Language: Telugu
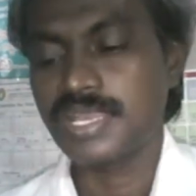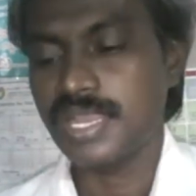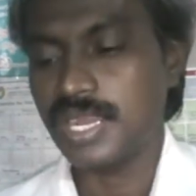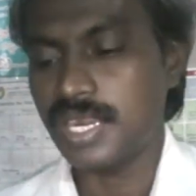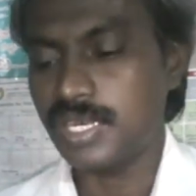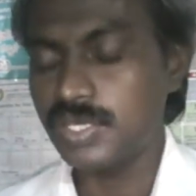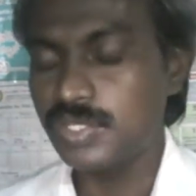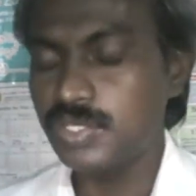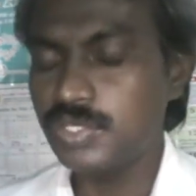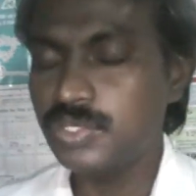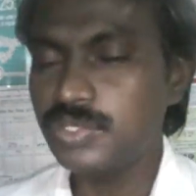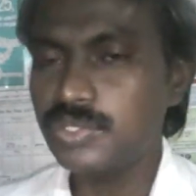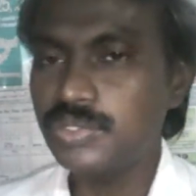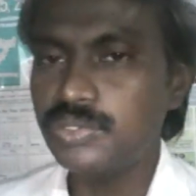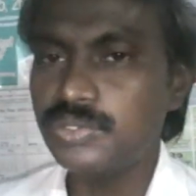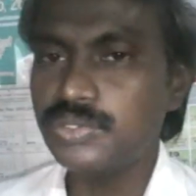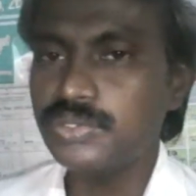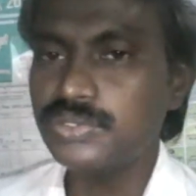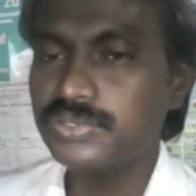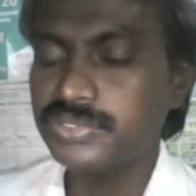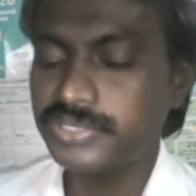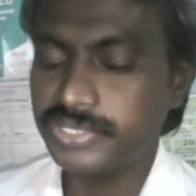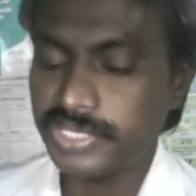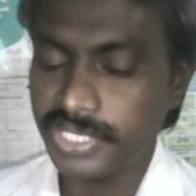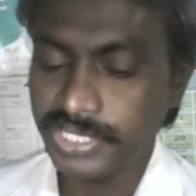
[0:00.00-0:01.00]
అంటూ
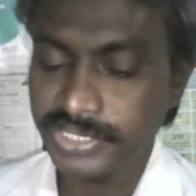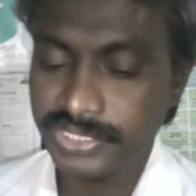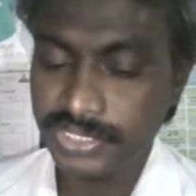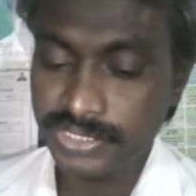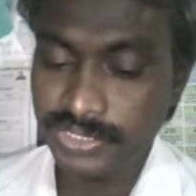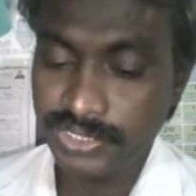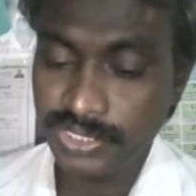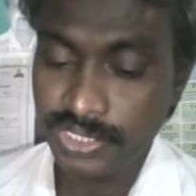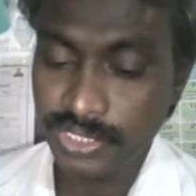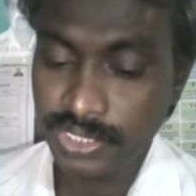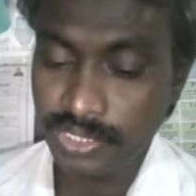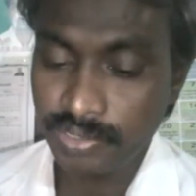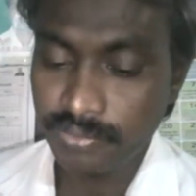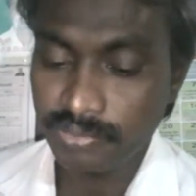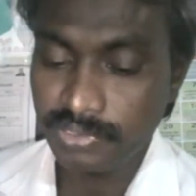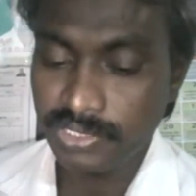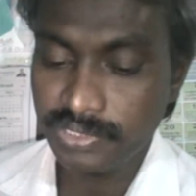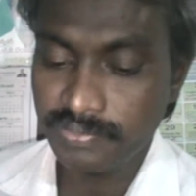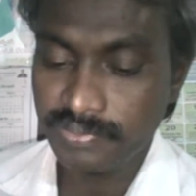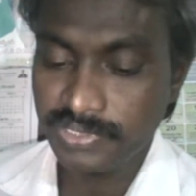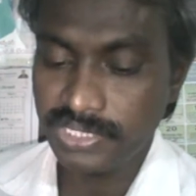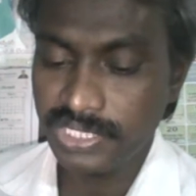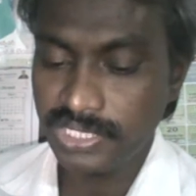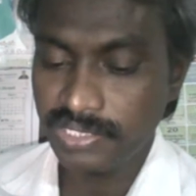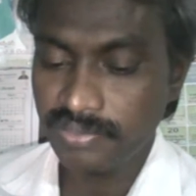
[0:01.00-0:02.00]
అయితే
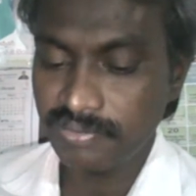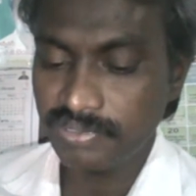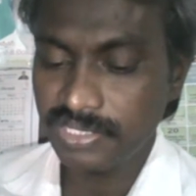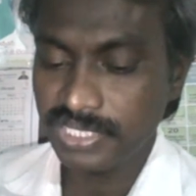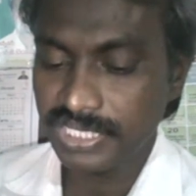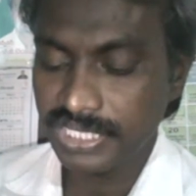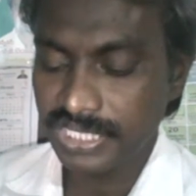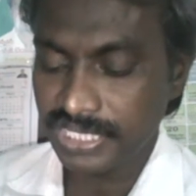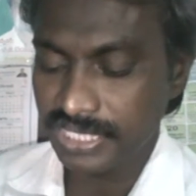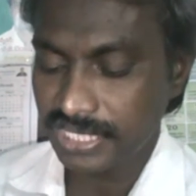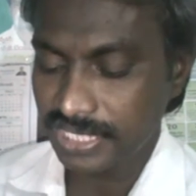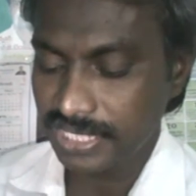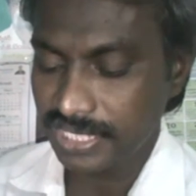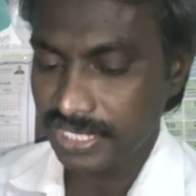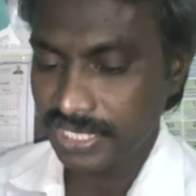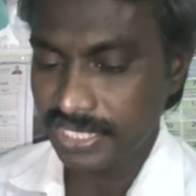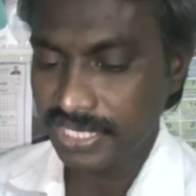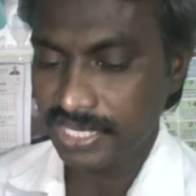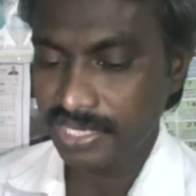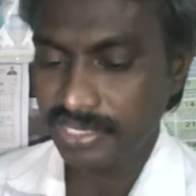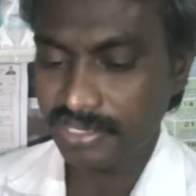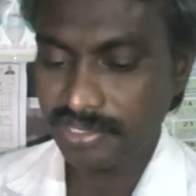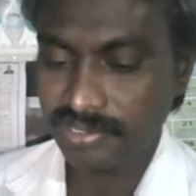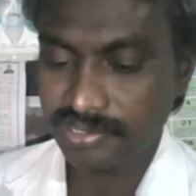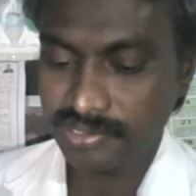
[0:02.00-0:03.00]
దేవునివి దేవునికి ఇవ్వండి
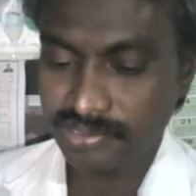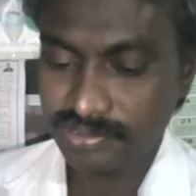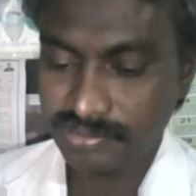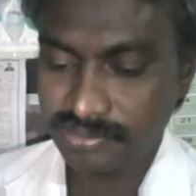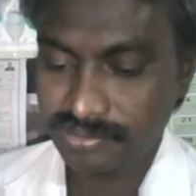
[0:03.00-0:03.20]
అన్నాడు